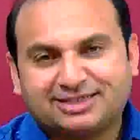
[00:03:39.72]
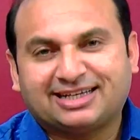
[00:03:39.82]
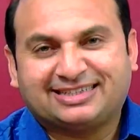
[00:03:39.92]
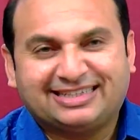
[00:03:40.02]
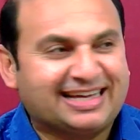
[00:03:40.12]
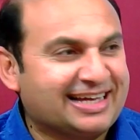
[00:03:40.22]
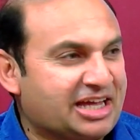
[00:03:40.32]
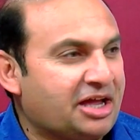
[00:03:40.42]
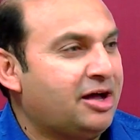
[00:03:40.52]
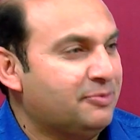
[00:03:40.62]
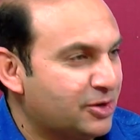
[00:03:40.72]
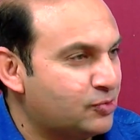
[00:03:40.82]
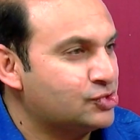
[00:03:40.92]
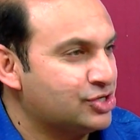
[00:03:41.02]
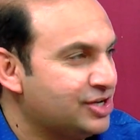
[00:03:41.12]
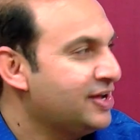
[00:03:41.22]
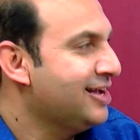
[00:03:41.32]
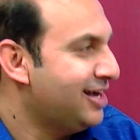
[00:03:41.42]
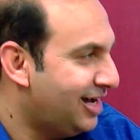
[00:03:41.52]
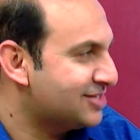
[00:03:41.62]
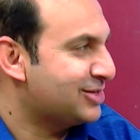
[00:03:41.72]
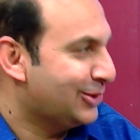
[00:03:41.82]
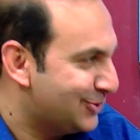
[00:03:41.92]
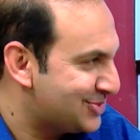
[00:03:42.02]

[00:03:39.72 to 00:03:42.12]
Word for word: बताती है कि हमें खुशी हासिल हो